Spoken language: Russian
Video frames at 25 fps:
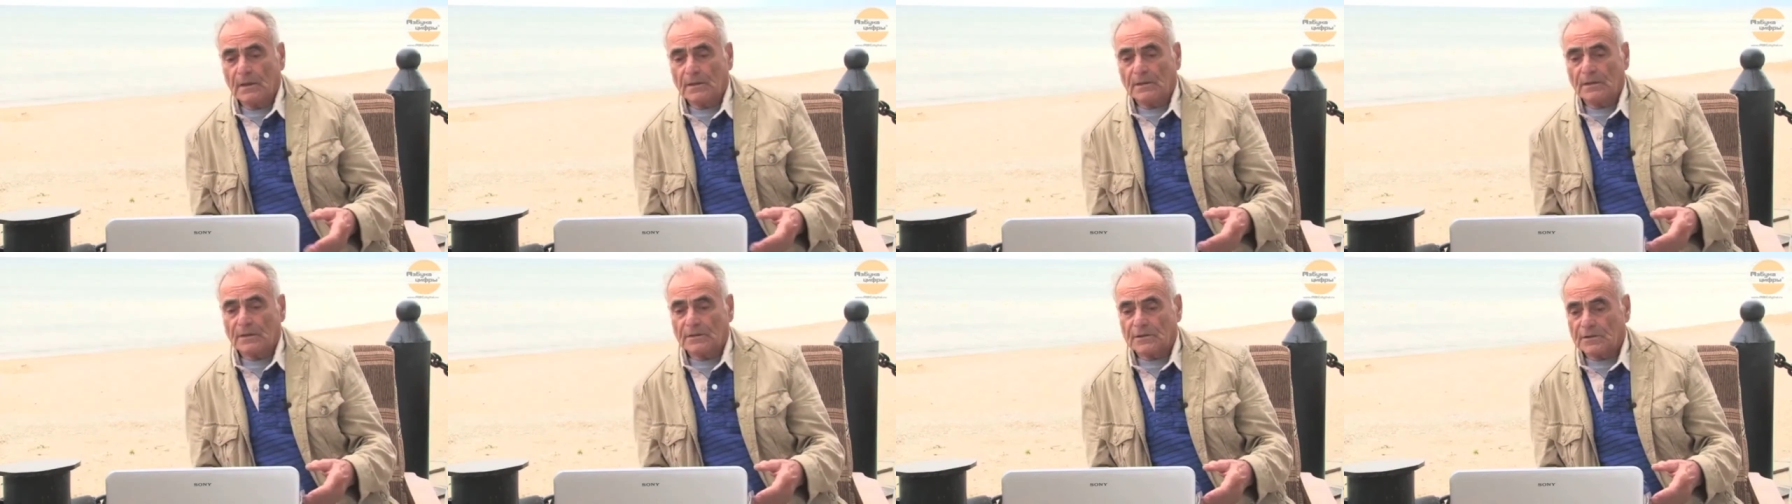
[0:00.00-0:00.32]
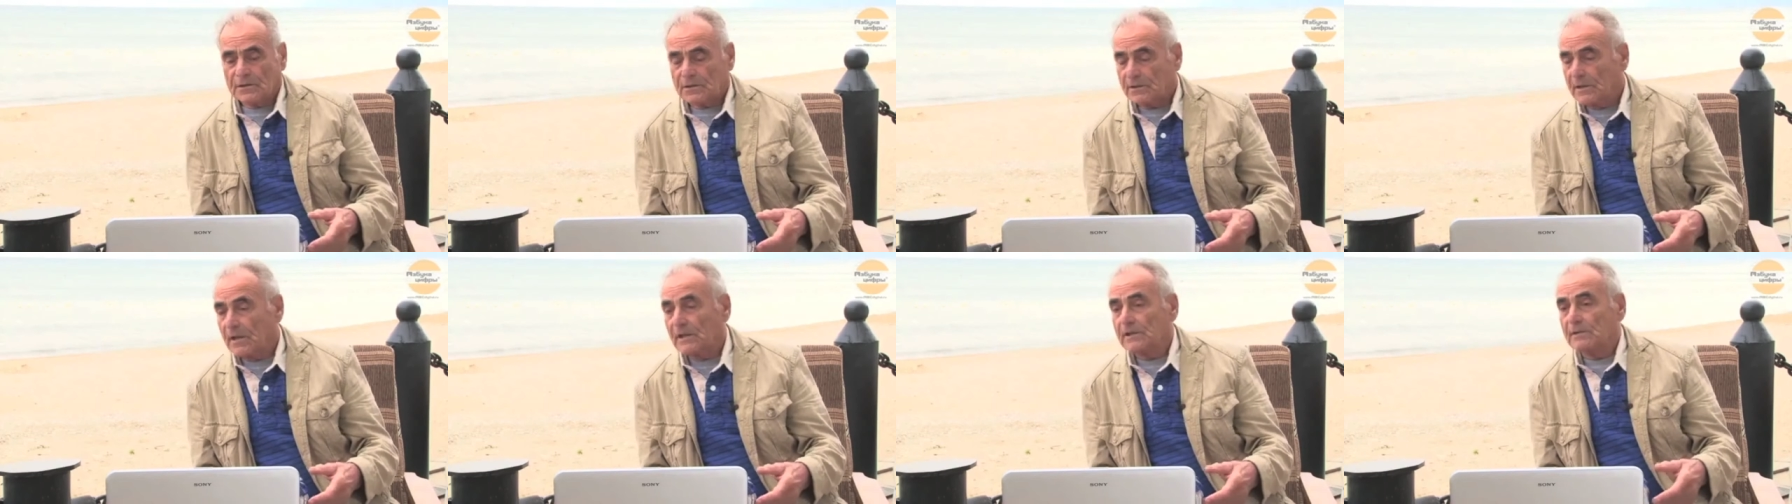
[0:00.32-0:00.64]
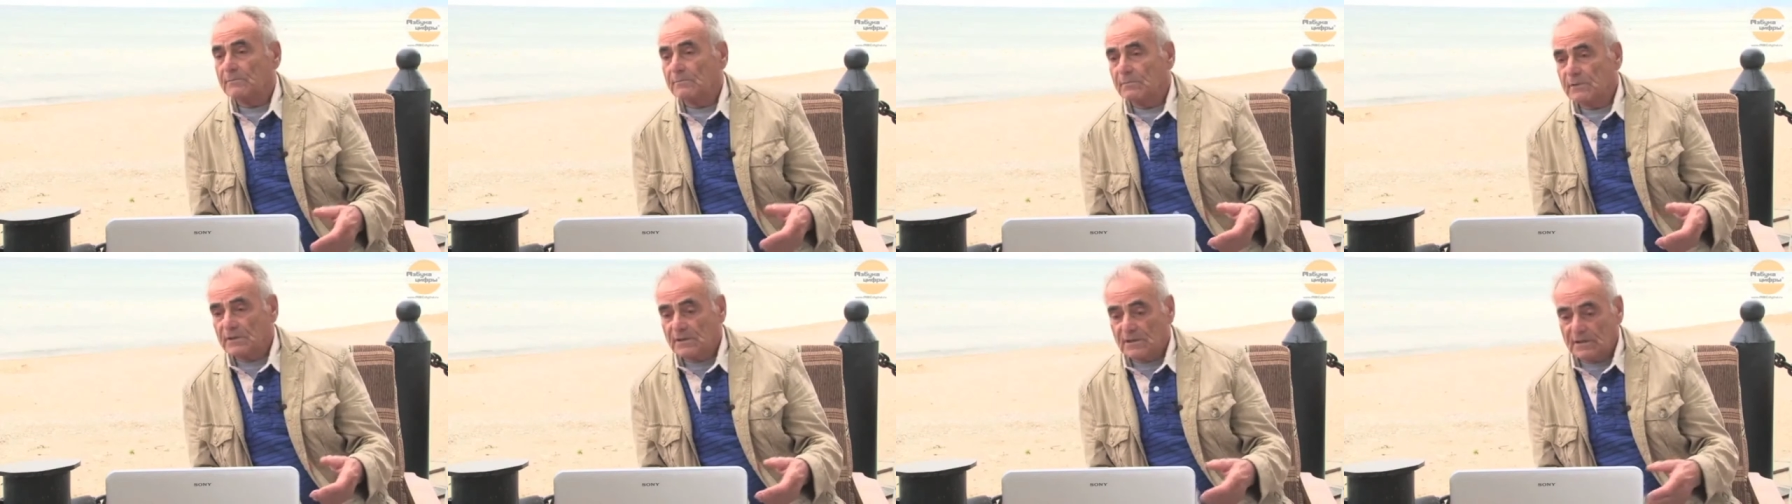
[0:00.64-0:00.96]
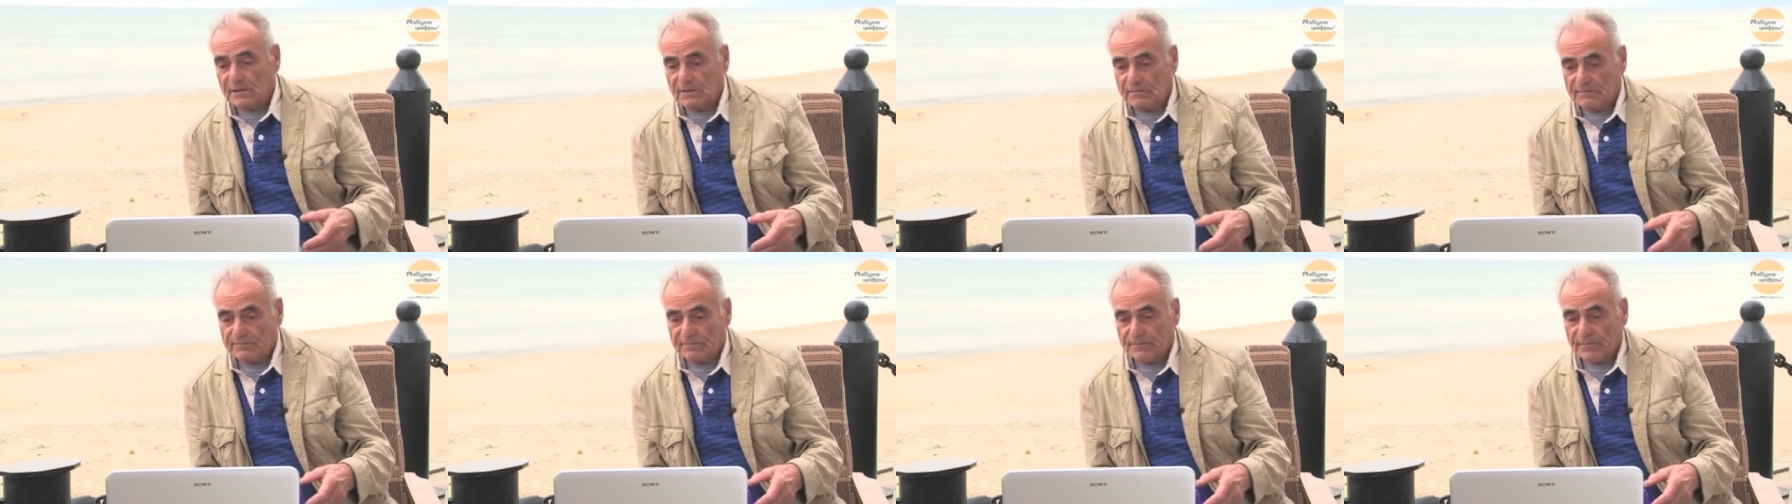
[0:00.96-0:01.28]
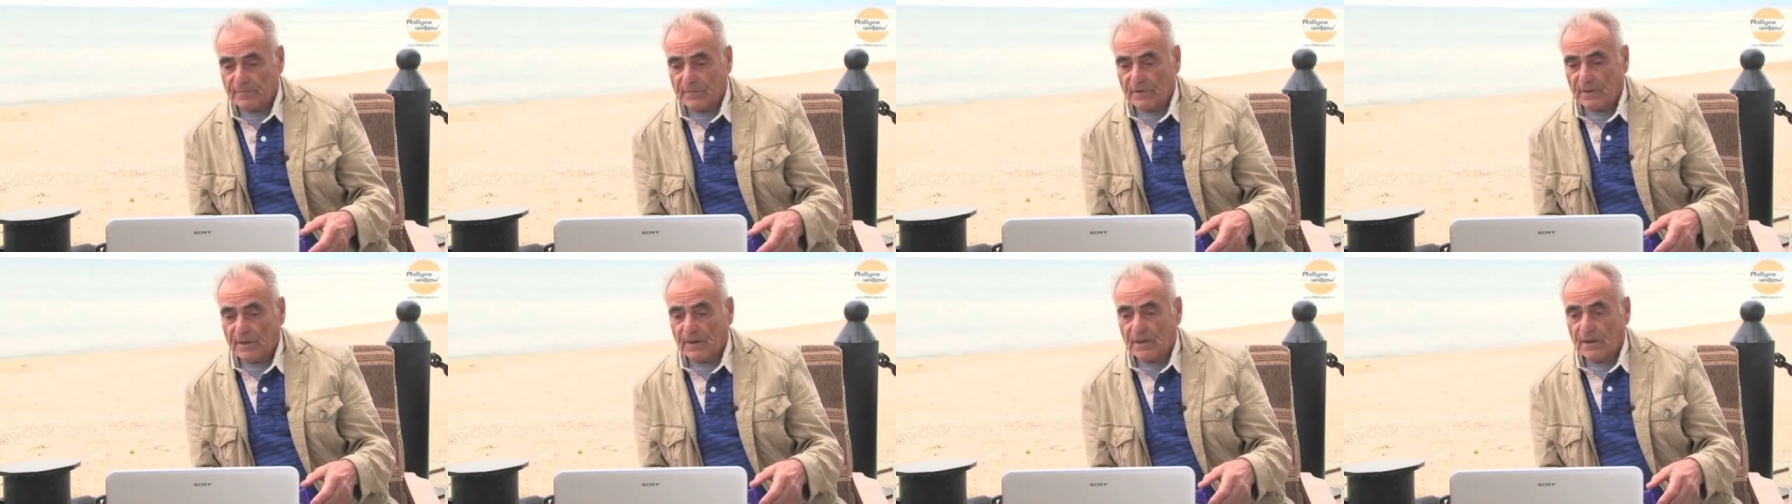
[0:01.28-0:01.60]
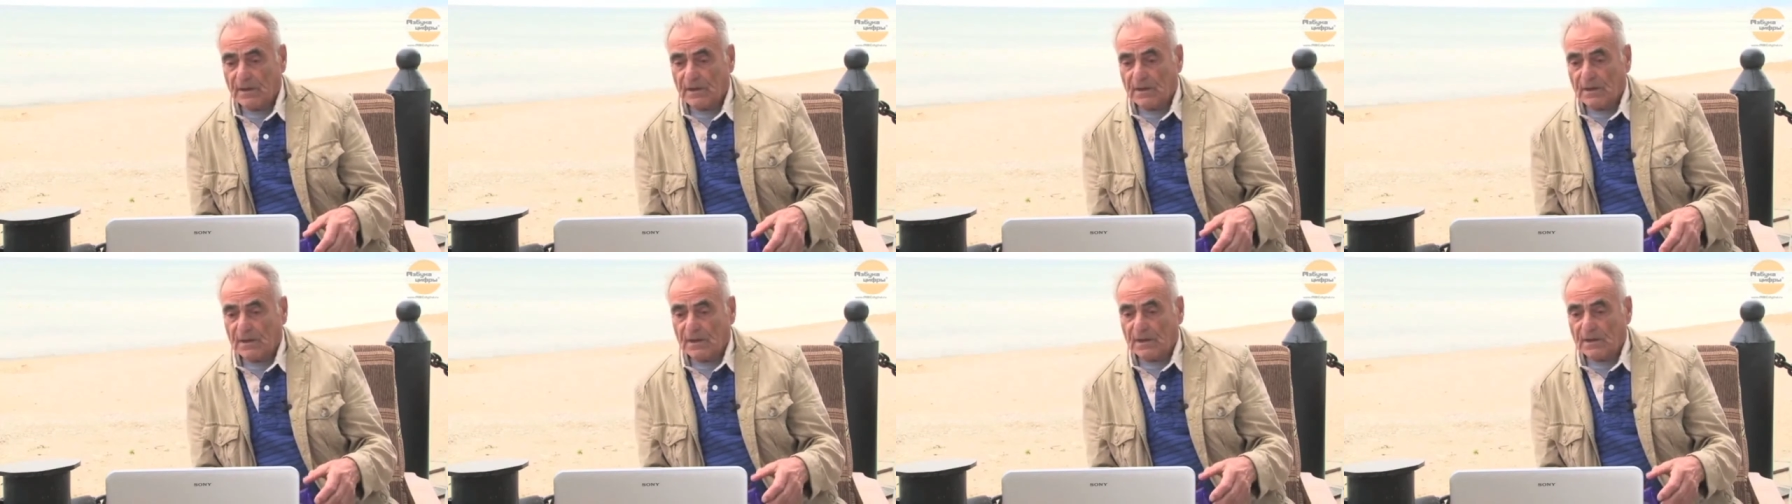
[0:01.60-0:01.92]
Значит, надо было
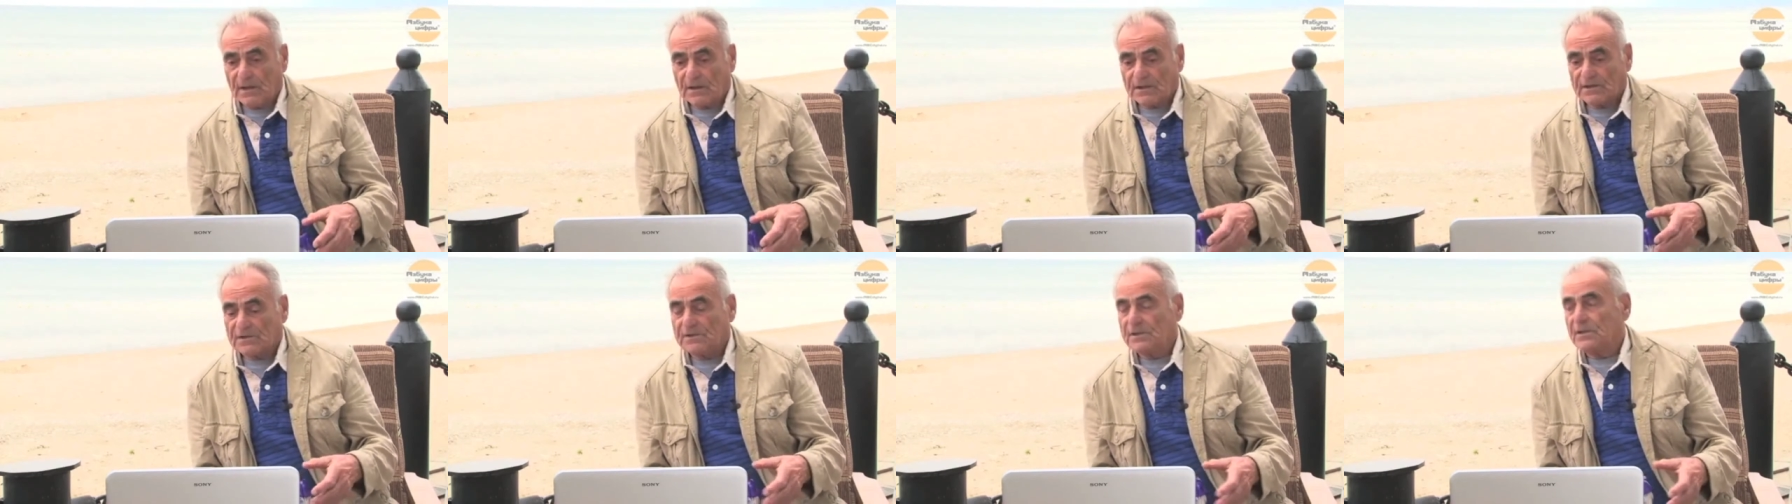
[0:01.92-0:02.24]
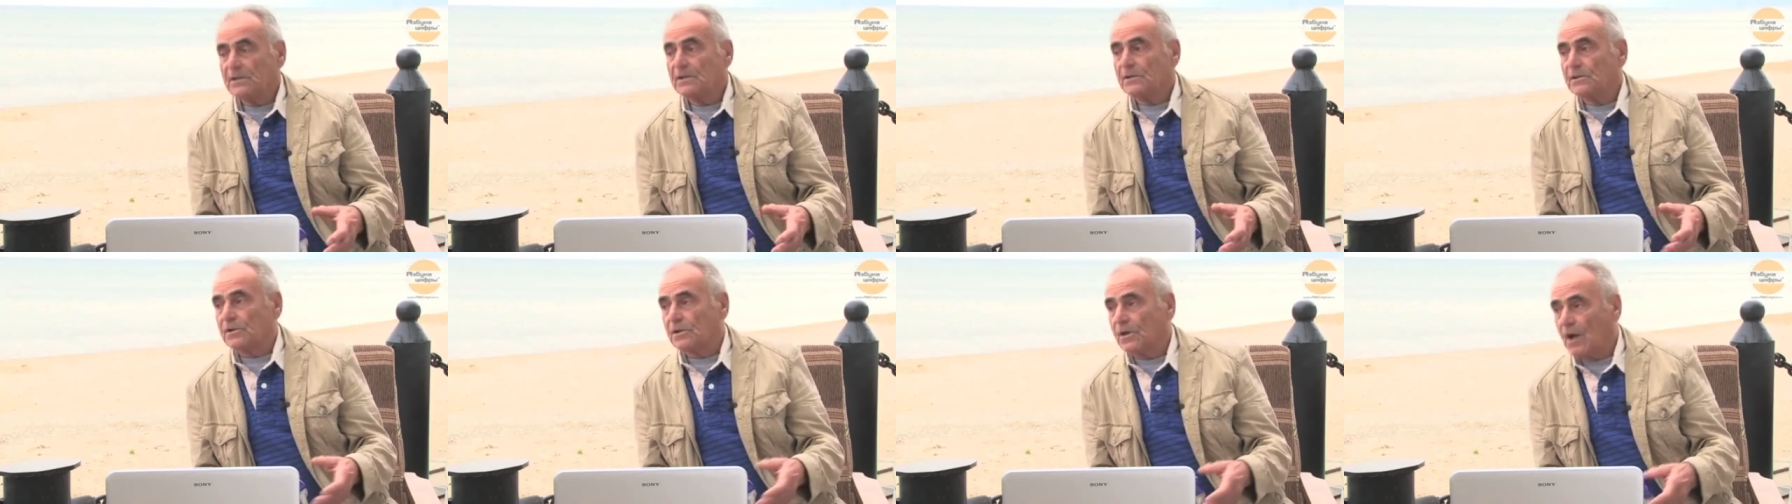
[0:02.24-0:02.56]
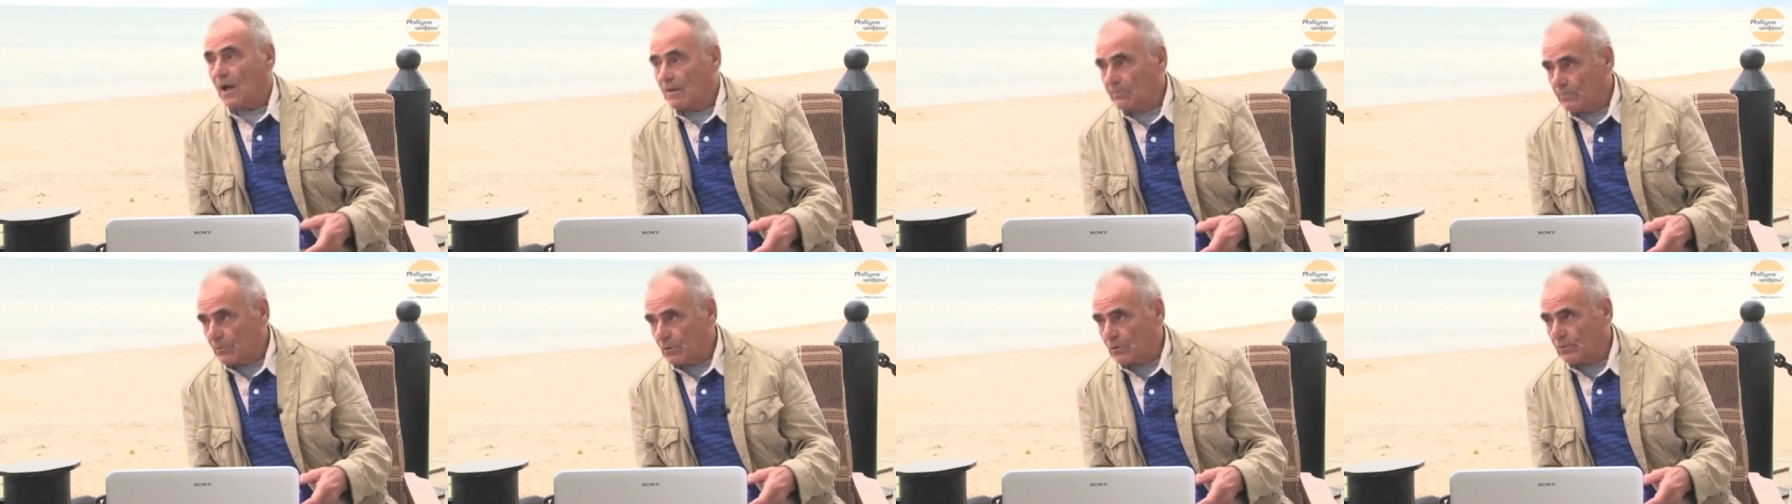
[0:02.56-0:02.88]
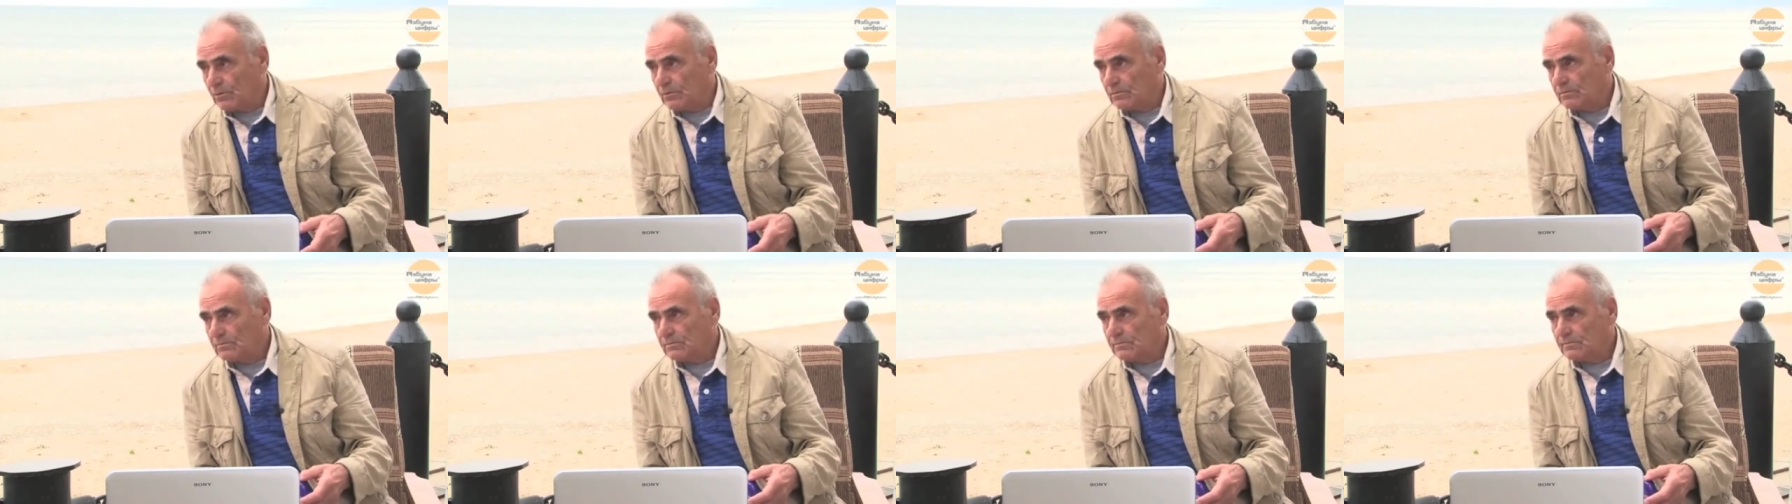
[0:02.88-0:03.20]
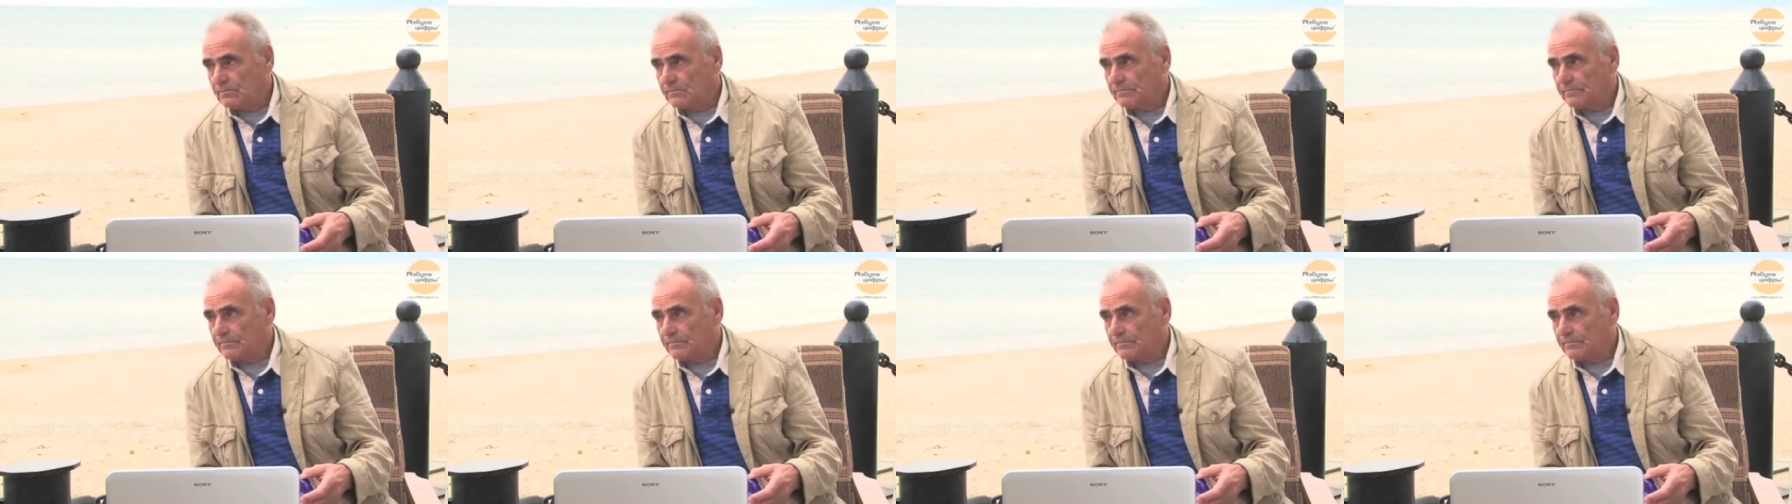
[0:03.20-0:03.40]
сделать камеру –